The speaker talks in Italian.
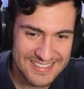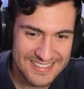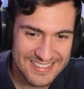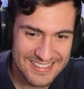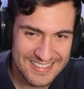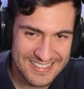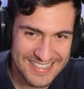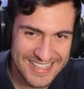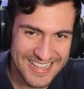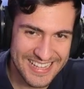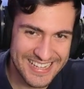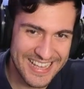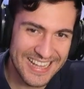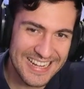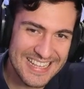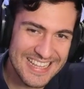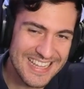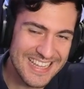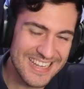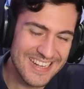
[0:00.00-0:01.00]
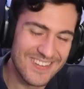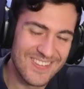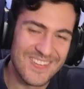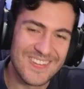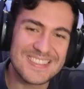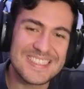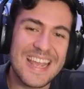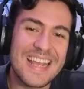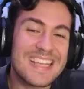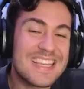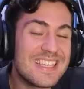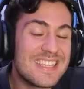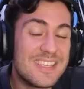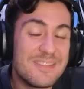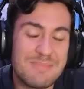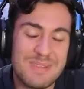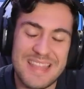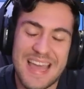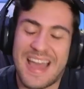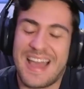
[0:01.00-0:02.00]
che carino. Cioè, chi, chi,
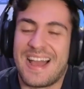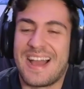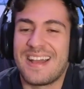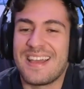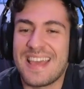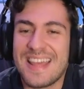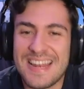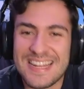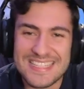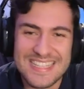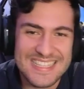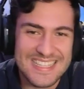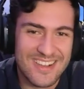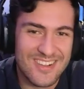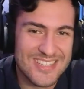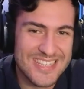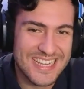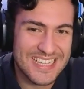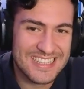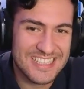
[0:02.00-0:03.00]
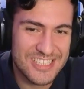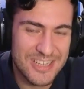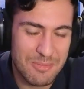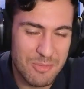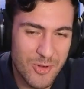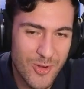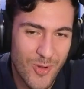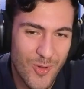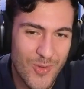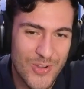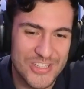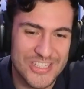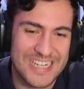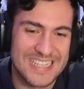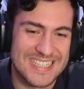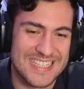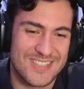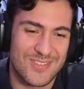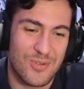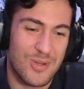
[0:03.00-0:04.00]
da, è la stessa cosa che diciamo noi. Cioè, nel
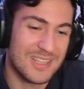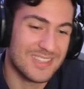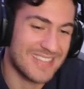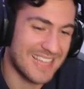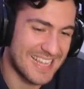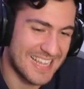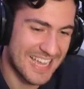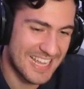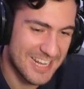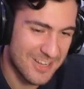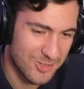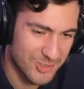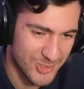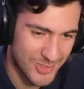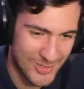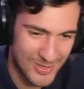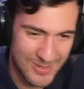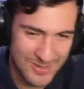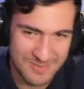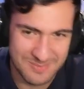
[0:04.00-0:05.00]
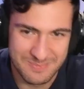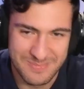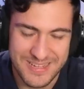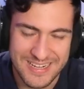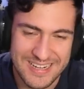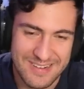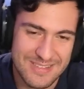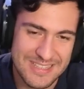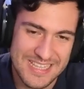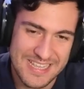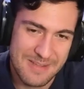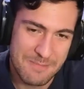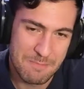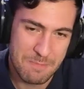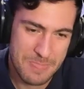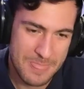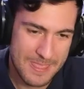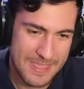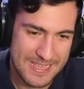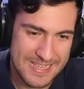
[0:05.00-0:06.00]
senso, quanto è carino Chopper. Quindi
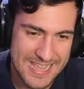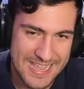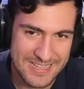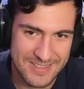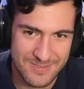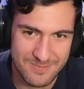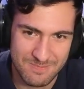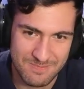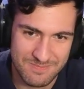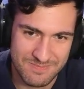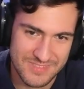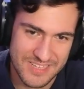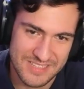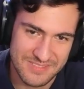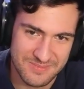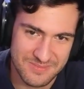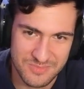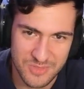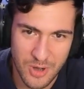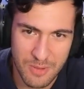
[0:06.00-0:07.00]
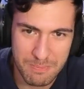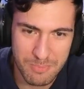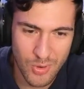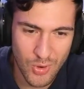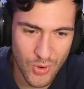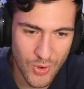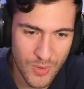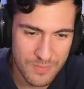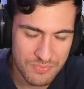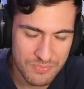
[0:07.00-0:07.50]
è cioè, troppo